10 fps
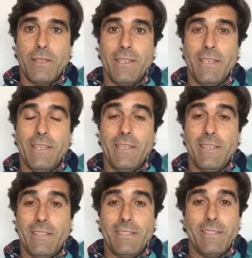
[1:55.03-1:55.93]

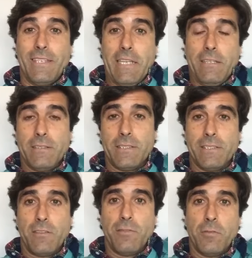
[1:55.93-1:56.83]
y, nada,
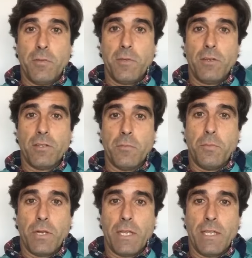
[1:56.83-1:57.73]
esa fue mi mejor
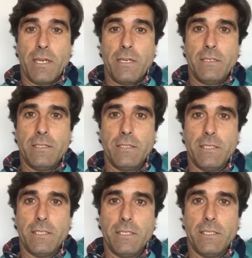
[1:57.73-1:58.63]
temporada,
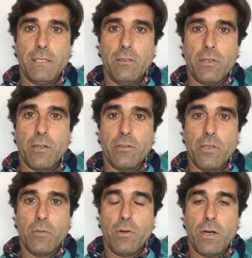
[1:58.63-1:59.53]
eh, lo que
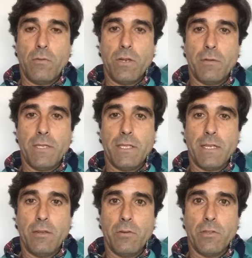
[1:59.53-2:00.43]
conllevó a una venta
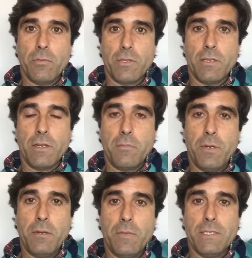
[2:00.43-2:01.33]
a la Unión Deportiva Las
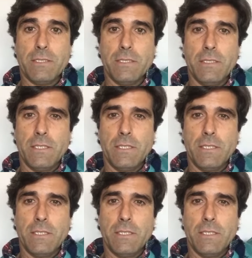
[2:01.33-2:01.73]
Palmas